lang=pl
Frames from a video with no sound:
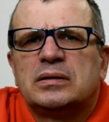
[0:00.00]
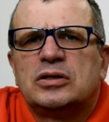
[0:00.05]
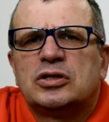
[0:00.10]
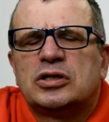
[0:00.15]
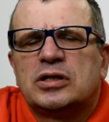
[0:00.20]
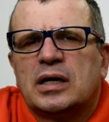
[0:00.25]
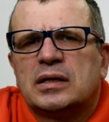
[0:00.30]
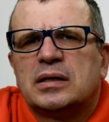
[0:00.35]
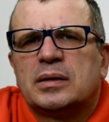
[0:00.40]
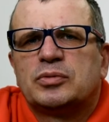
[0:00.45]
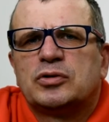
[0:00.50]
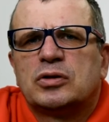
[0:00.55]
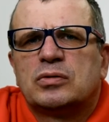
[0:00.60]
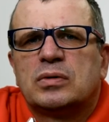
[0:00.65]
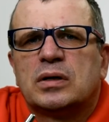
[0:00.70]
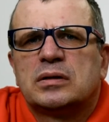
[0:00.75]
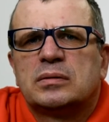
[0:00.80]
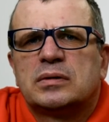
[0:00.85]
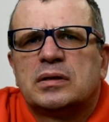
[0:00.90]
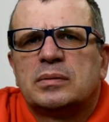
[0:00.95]
niż ja na
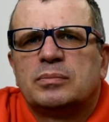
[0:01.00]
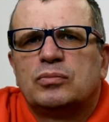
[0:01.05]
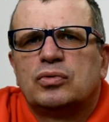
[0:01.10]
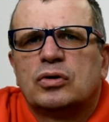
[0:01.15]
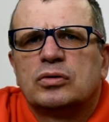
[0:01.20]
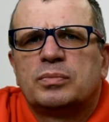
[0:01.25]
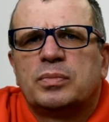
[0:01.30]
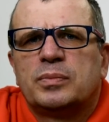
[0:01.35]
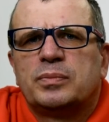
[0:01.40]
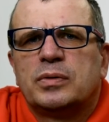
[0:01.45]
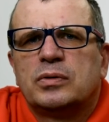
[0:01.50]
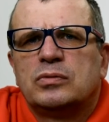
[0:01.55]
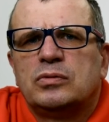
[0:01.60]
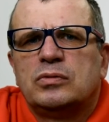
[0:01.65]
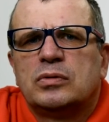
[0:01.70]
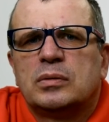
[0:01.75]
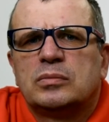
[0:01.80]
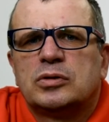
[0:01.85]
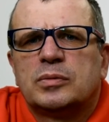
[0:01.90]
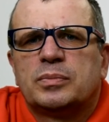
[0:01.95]
przykład ten błąd
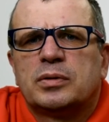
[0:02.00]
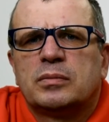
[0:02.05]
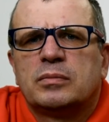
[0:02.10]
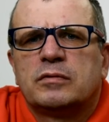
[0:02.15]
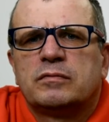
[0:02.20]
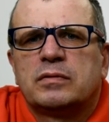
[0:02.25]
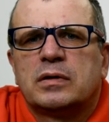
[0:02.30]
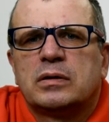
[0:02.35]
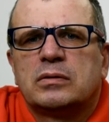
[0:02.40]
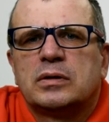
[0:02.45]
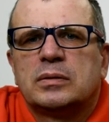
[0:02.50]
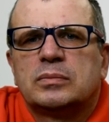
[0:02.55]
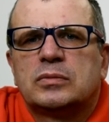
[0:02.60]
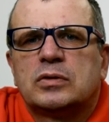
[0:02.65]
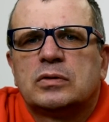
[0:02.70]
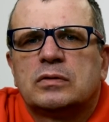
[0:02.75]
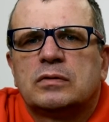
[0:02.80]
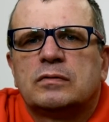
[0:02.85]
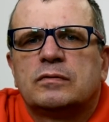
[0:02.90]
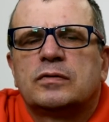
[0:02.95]
popełniłem, że promowałem
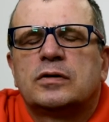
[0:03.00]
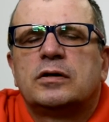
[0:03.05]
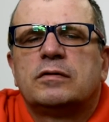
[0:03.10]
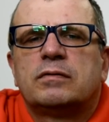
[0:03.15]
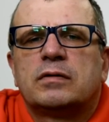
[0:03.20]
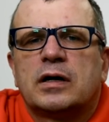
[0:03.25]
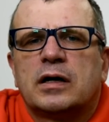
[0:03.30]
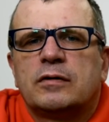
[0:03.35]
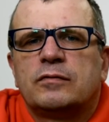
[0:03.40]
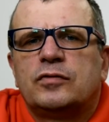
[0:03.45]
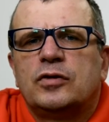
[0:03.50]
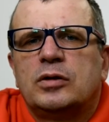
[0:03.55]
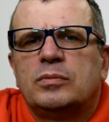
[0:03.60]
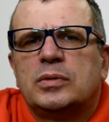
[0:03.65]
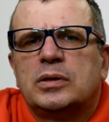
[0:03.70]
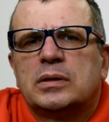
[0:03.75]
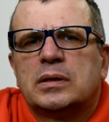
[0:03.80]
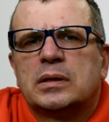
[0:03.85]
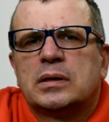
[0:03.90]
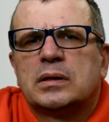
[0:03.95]
to, wgrywałem
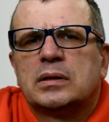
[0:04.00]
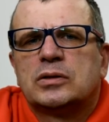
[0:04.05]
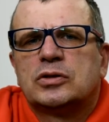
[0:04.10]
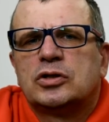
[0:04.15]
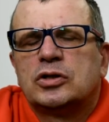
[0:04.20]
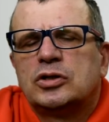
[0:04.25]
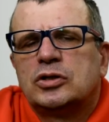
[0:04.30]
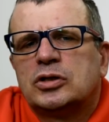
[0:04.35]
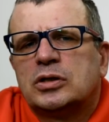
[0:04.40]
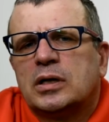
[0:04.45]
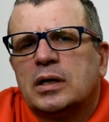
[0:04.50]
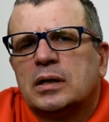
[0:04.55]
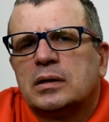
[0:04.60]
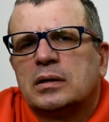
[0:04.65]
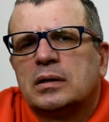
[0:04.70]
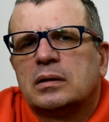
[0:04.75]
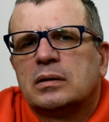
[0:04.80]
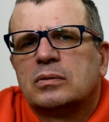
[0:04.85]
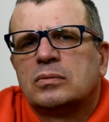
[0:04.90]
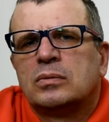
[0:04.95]
filmy na czyjś
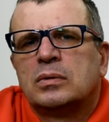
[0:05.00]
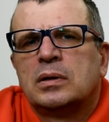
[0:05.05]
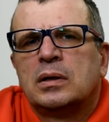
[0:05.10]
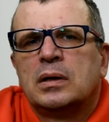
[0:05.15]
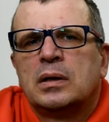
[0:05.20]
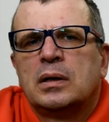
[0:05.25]
kanał,